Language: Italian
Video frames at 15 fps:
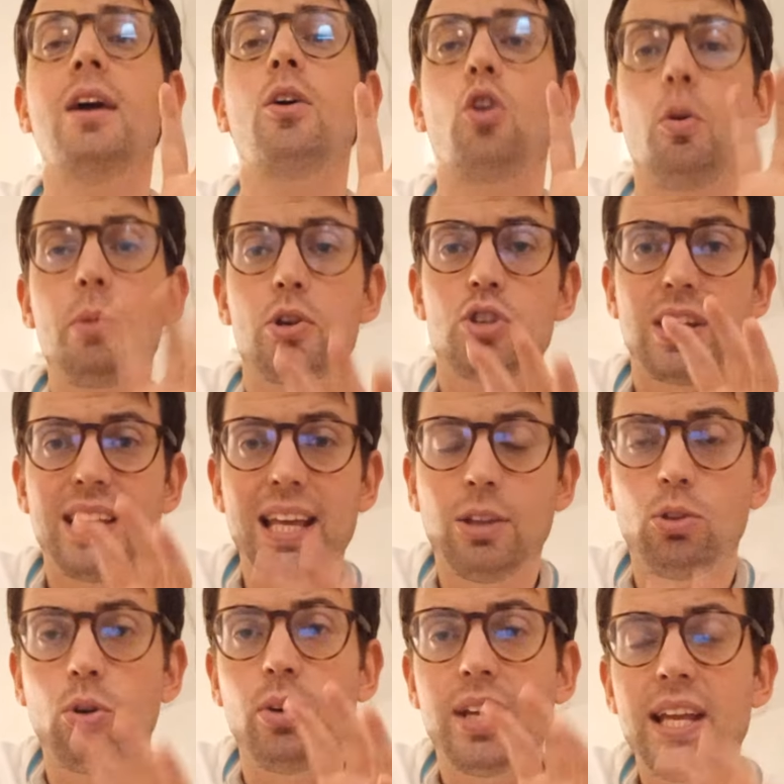Come ho già
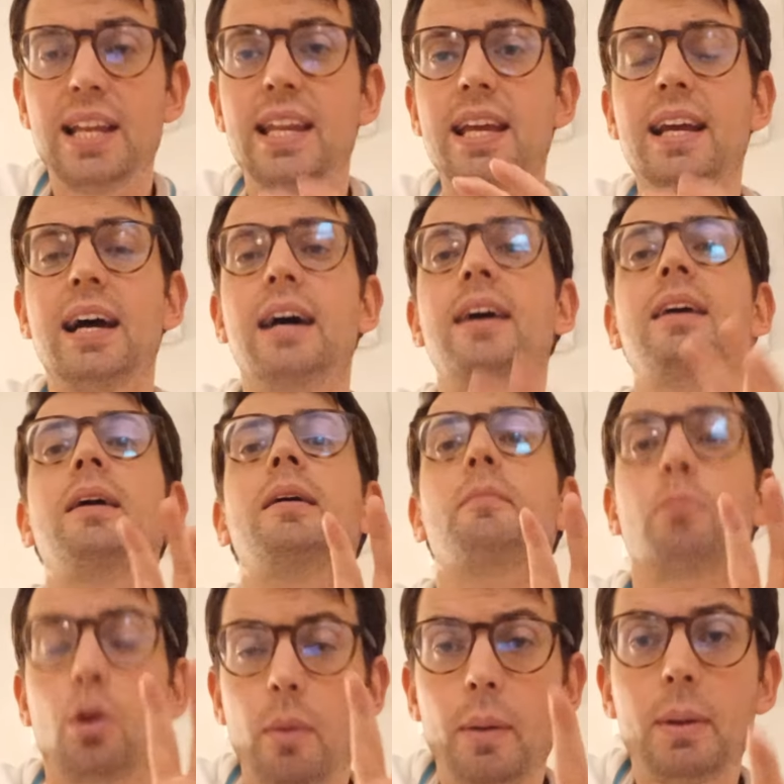detto, Illing
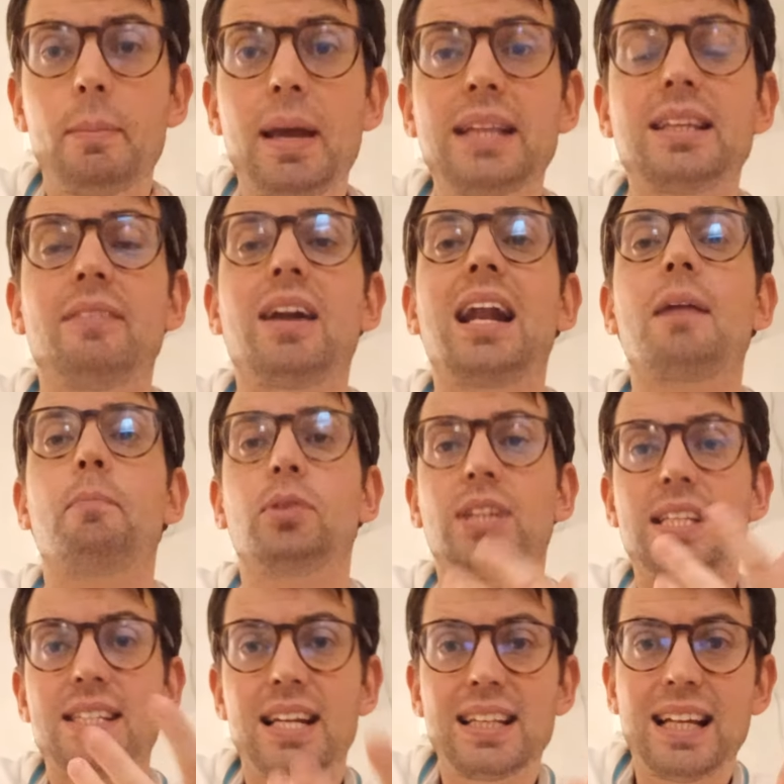probabilmente avrà le
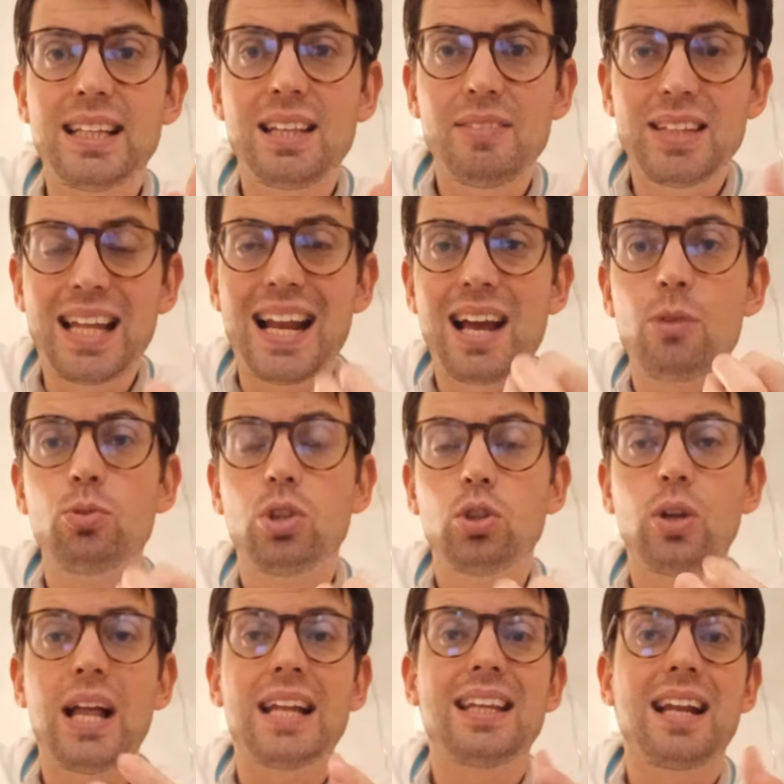potenzialità di diventare anche un
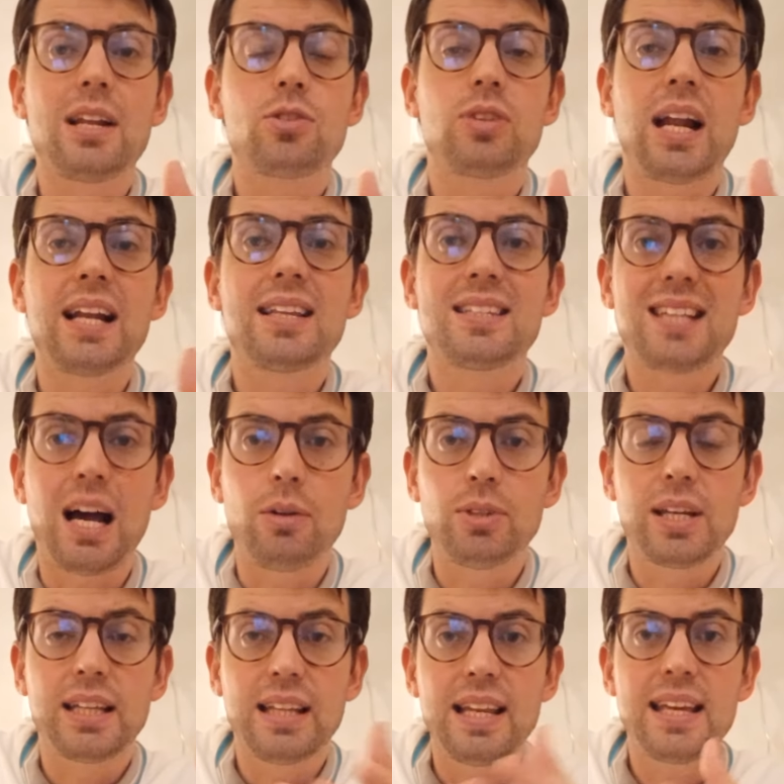titolare della nazionale di
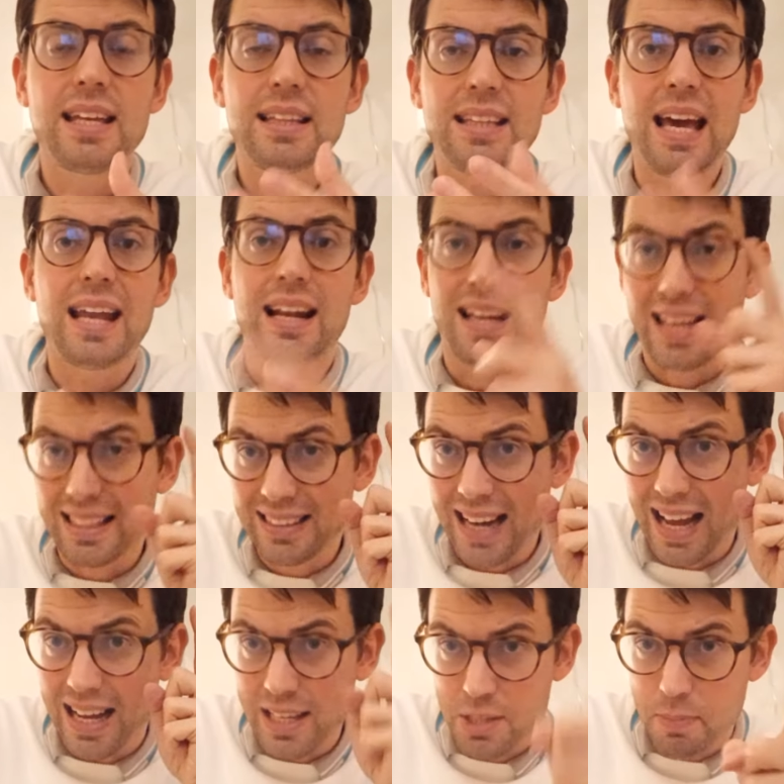Saudi dell'Inghilterra che
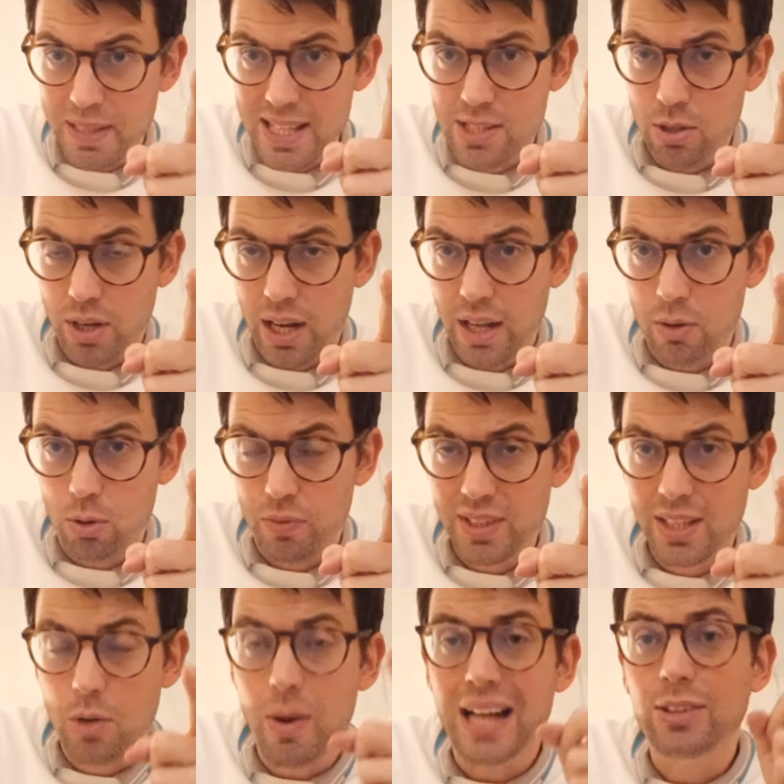andrà in spedizione all'Euro
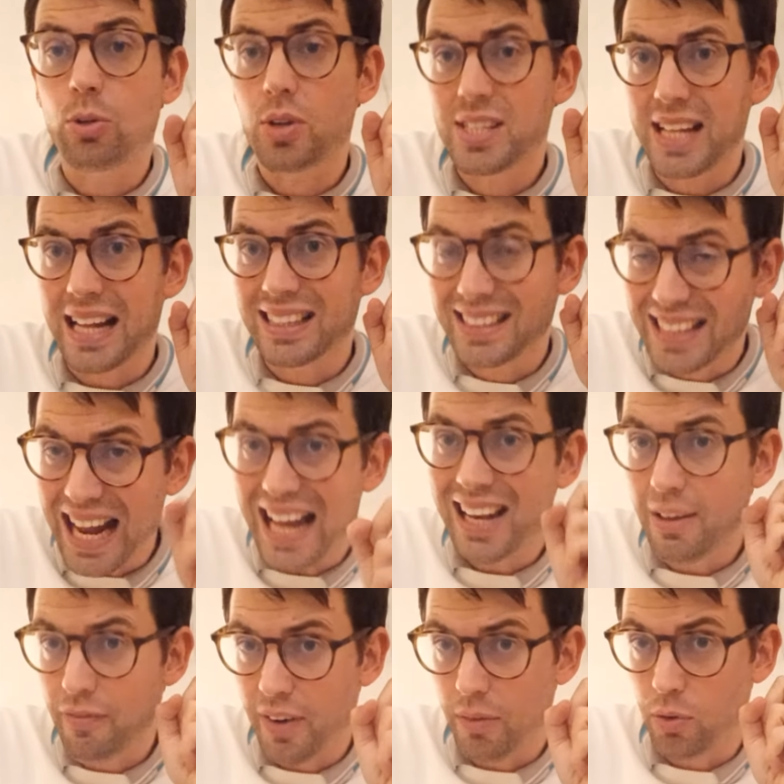24 e sarà tra
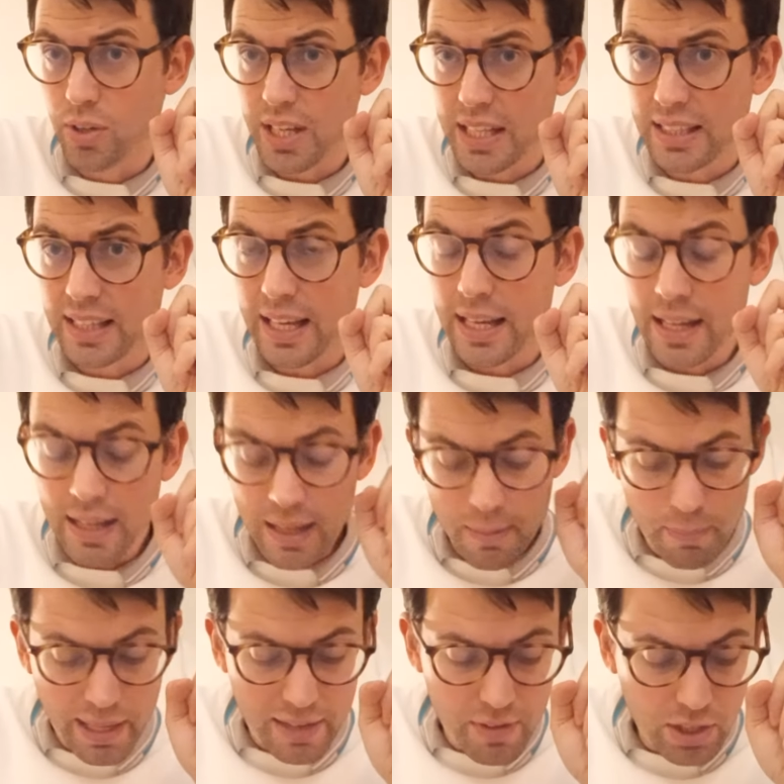le favorite
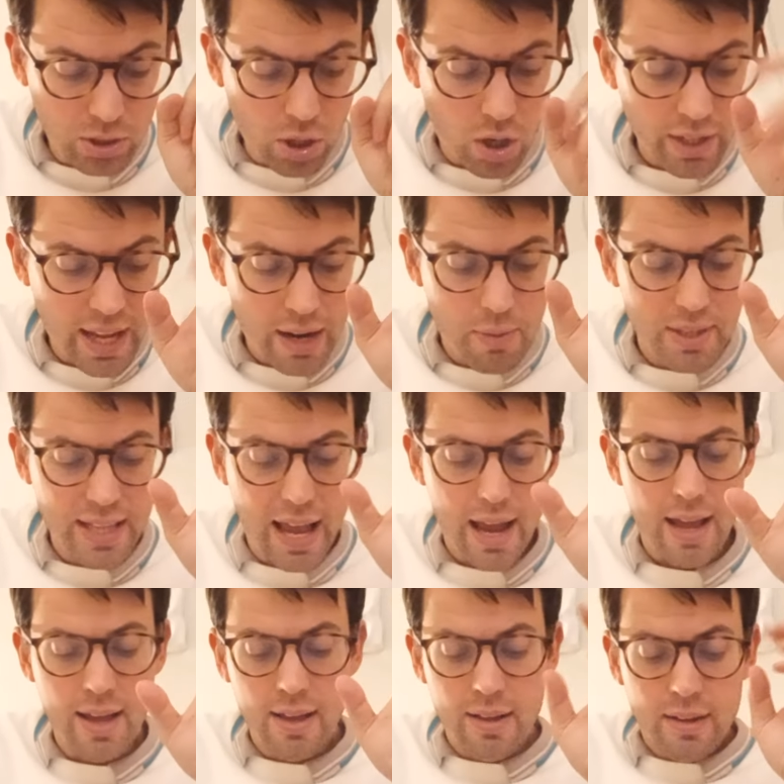per la vittoria, quindi
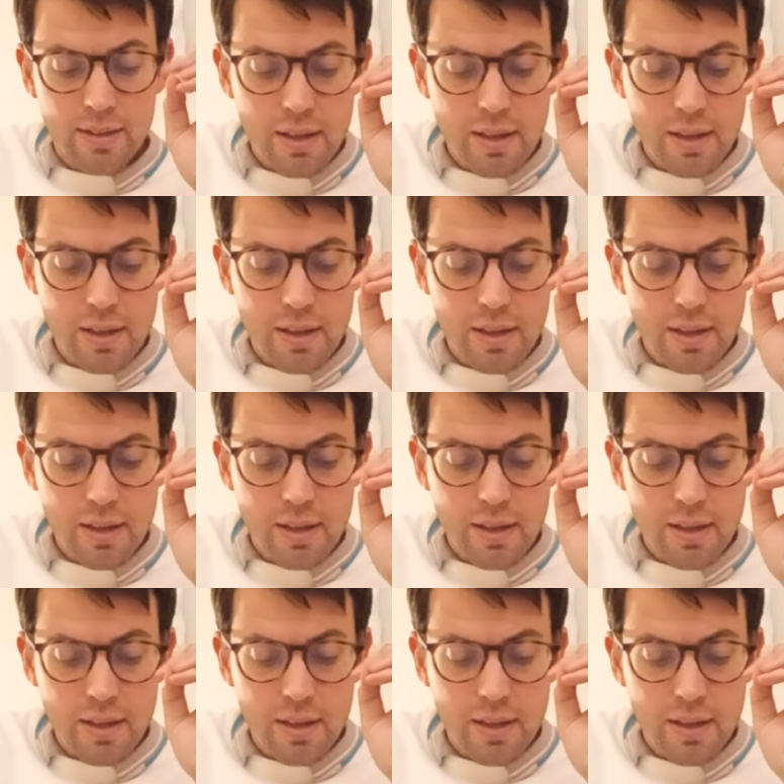è